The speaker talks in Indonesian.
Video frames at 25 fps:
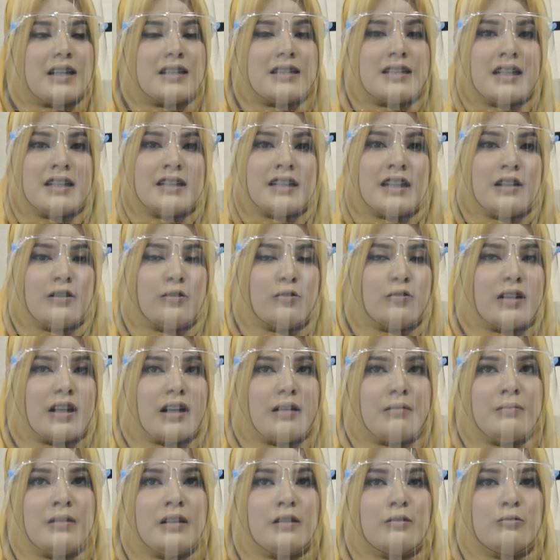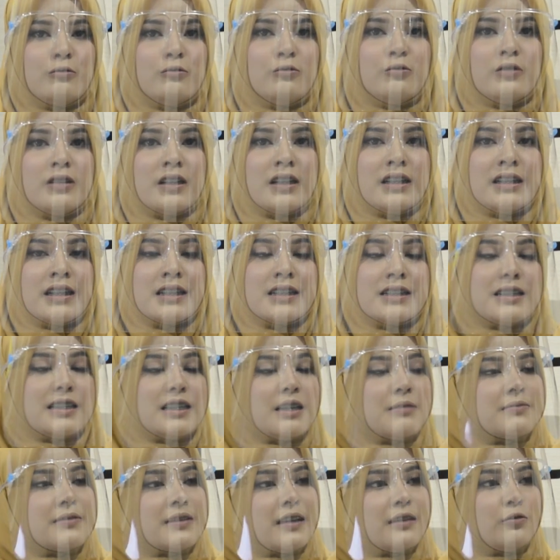Biasanya itu kami kunjungannya
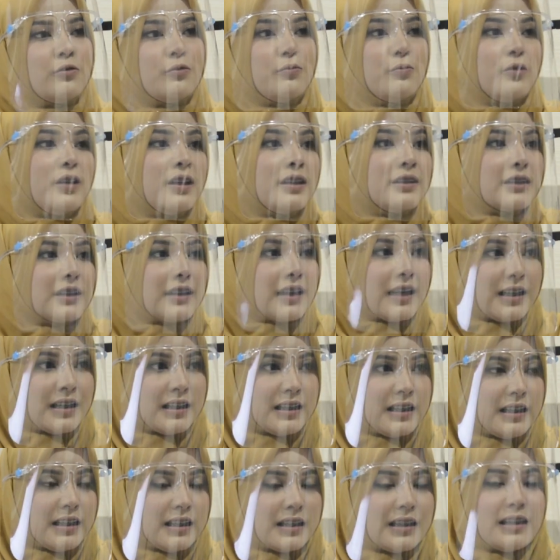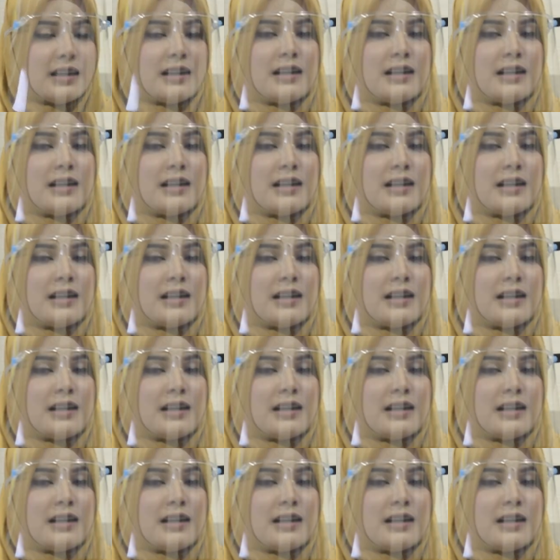setiap satu bulan sekali.